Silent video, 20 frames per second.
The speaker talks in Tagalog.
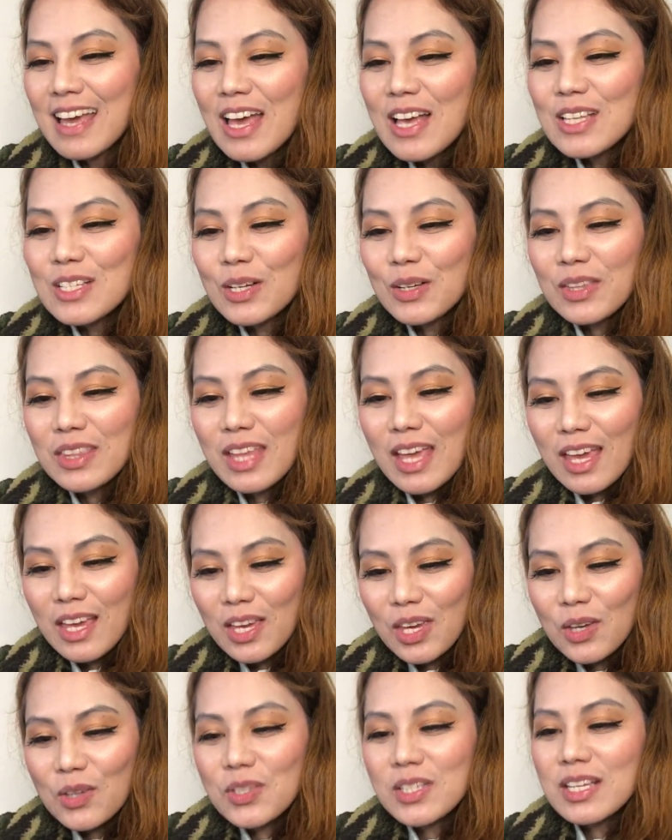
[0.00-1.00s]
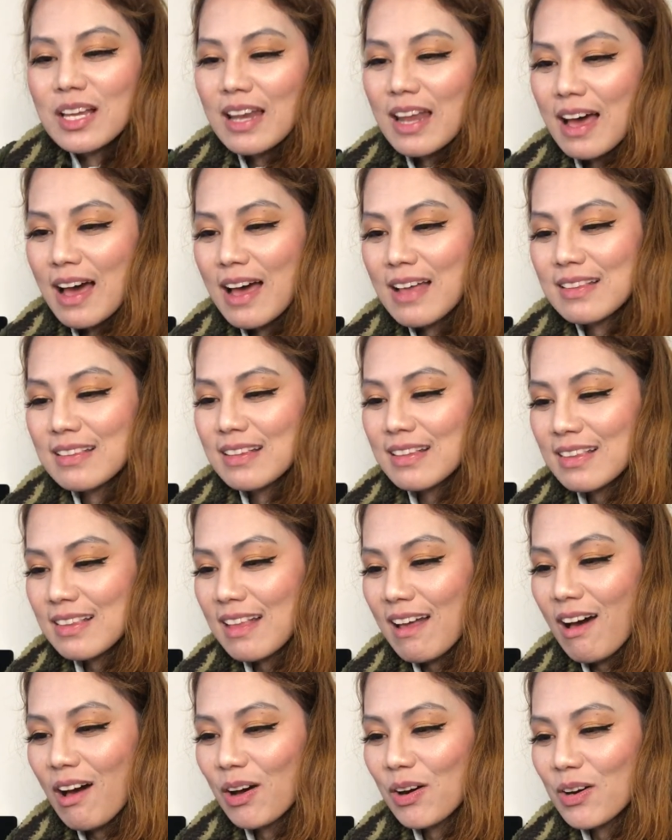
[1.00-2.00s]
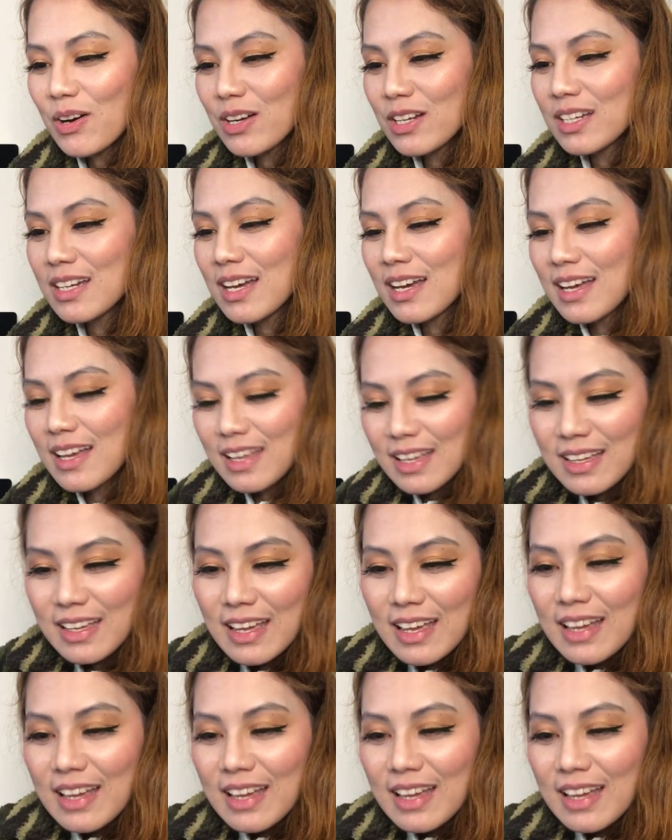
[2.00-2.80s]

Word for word: So, thank you sa lahat ng tao na